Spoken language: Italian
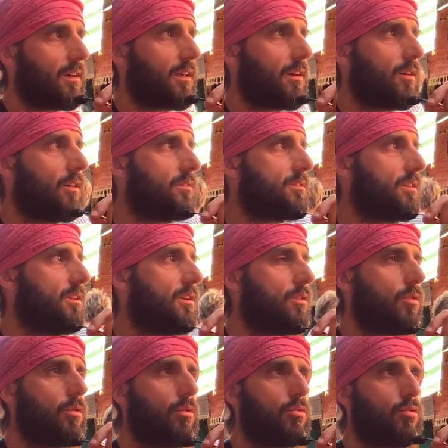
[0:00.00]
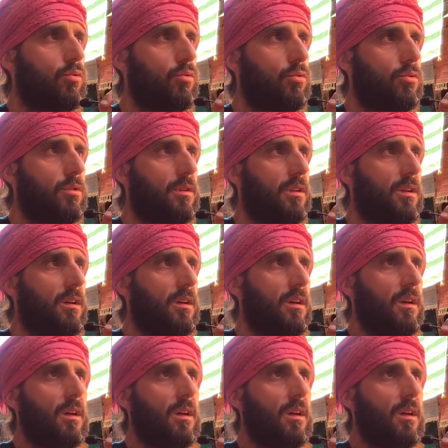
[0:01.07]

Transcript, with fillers: che cosa dicono tutti,